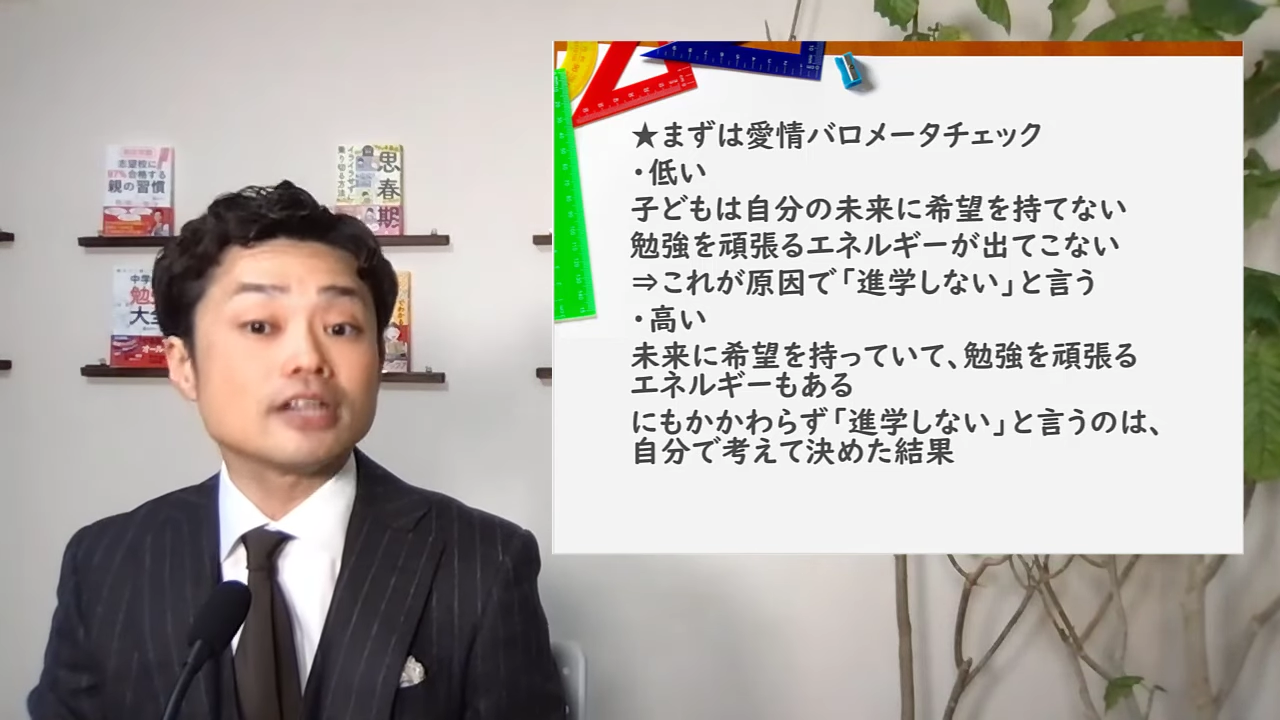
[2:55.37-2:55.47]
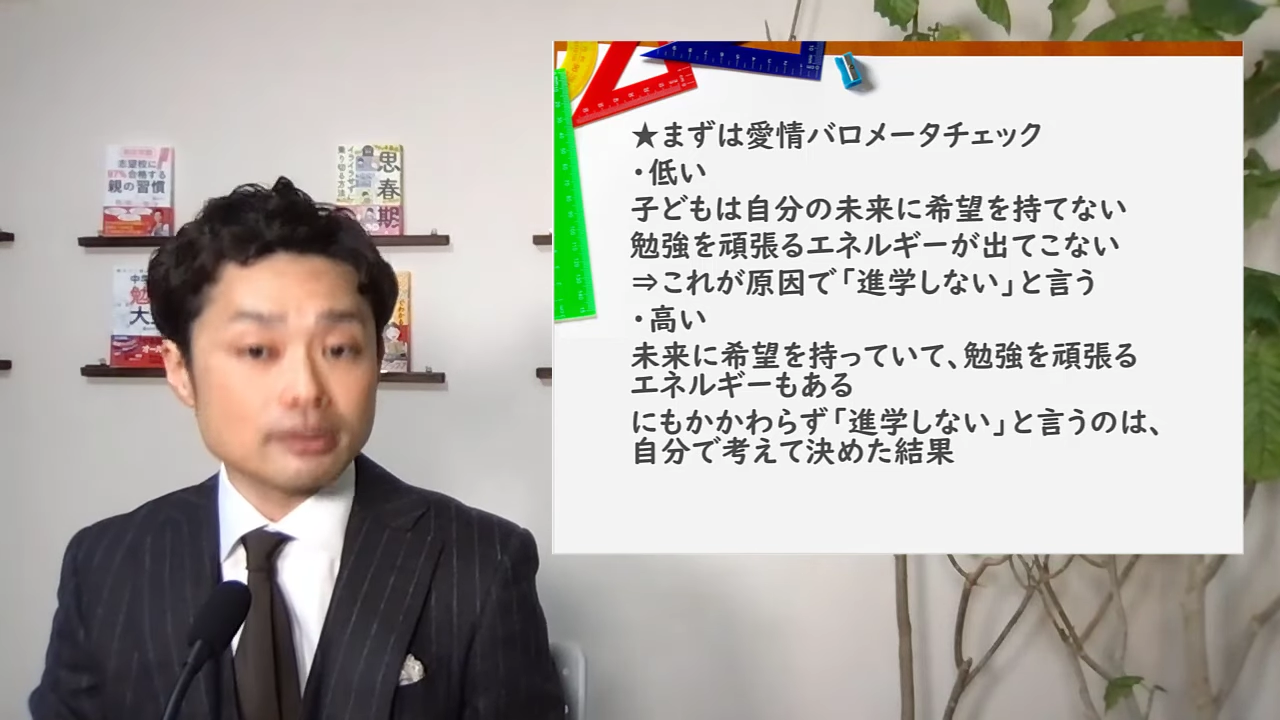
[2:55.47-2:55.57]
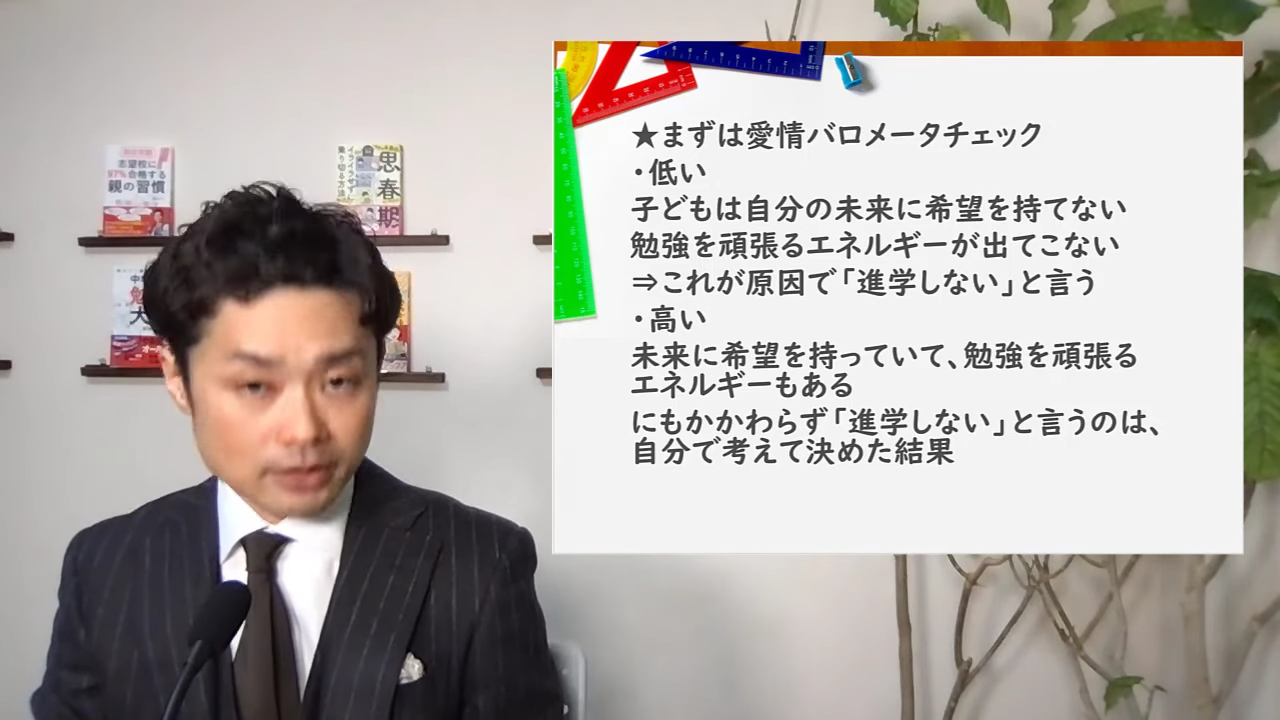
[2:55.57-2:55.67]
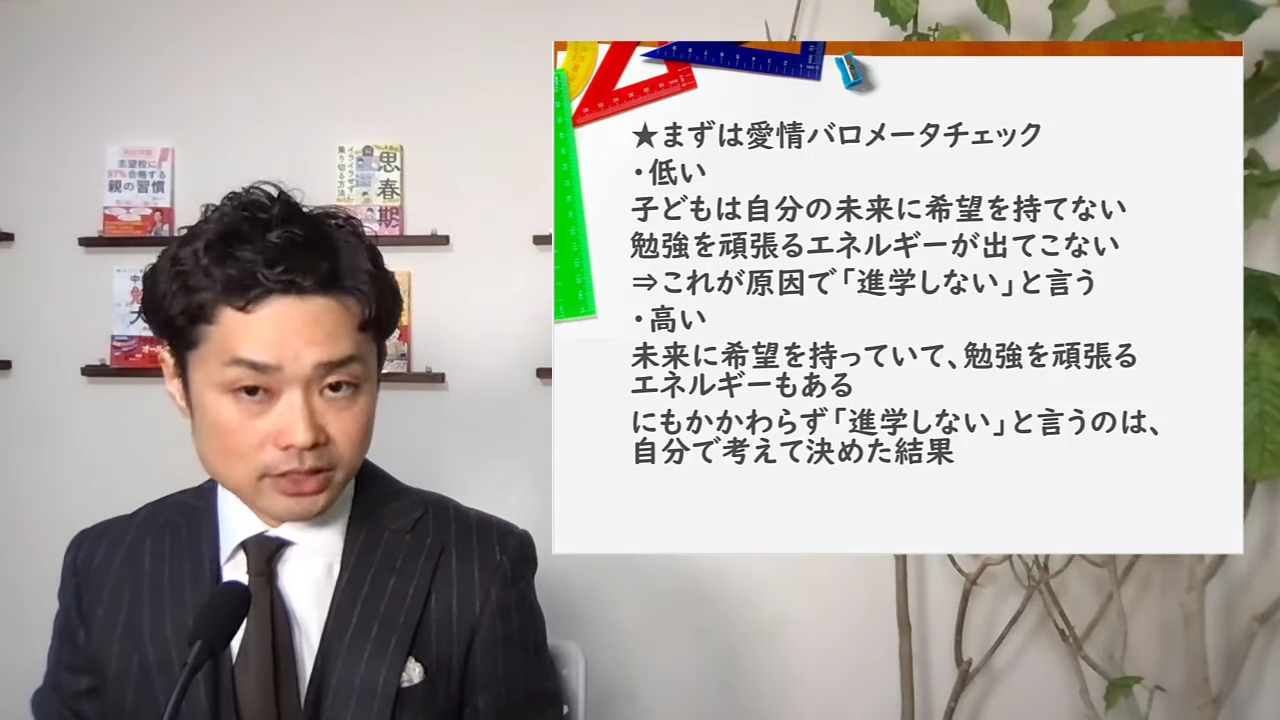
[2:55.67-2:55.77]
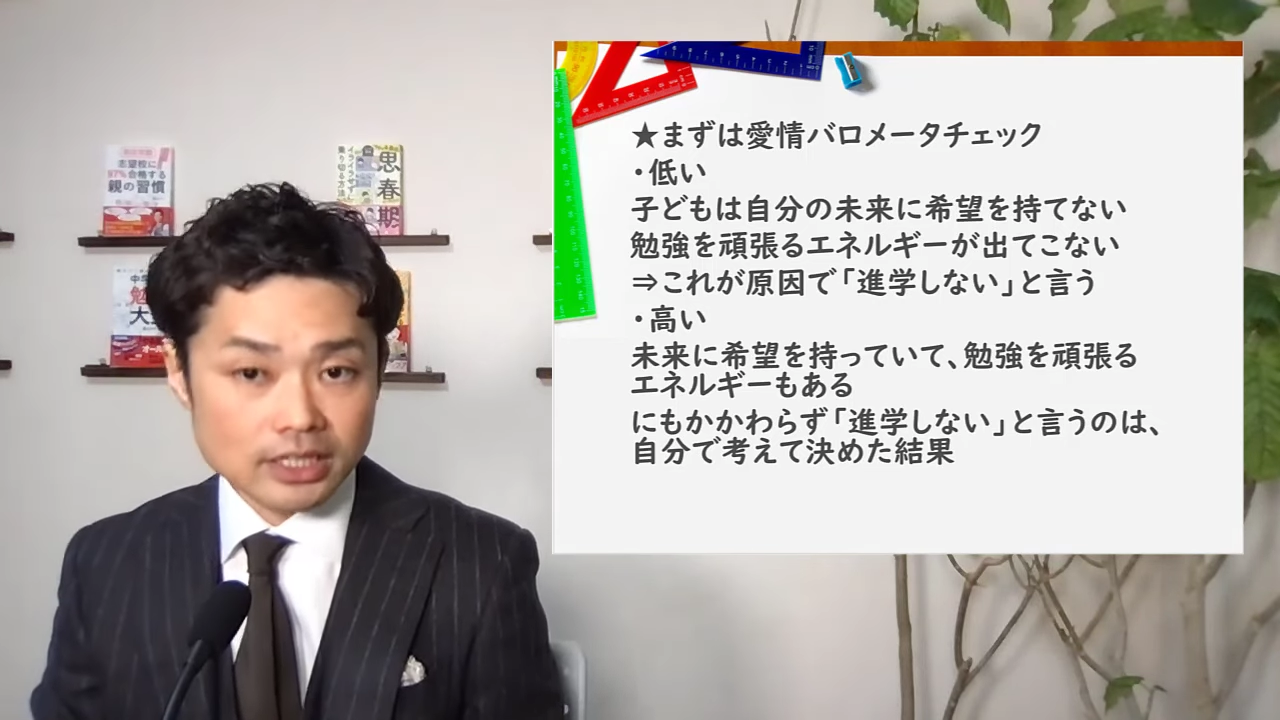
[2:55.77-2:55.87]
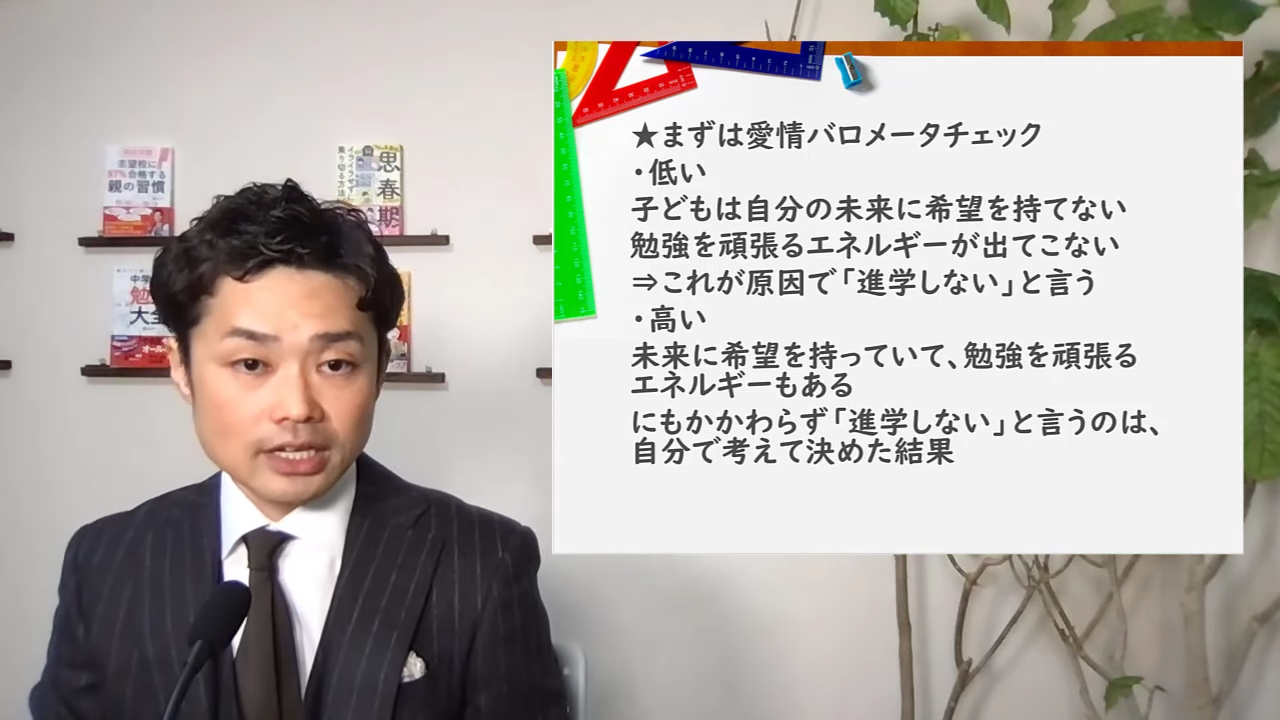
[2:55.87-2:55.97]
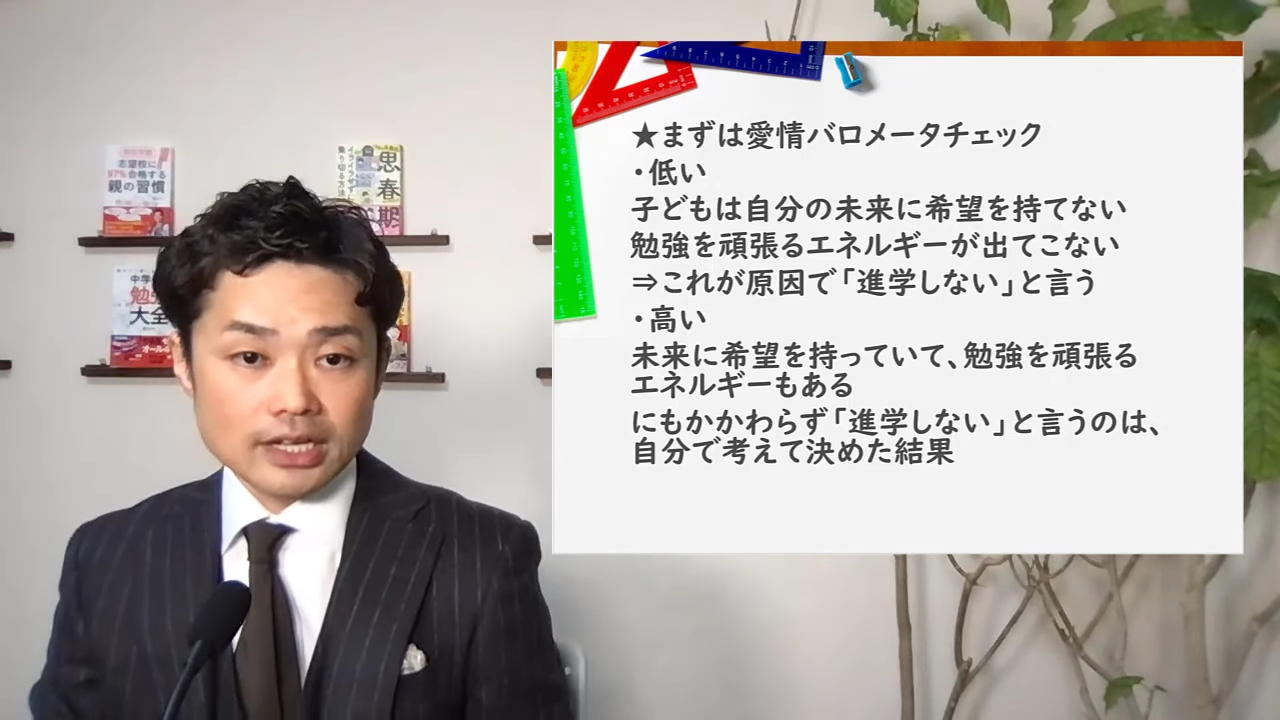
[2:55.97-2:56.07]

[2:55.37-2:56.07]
なります。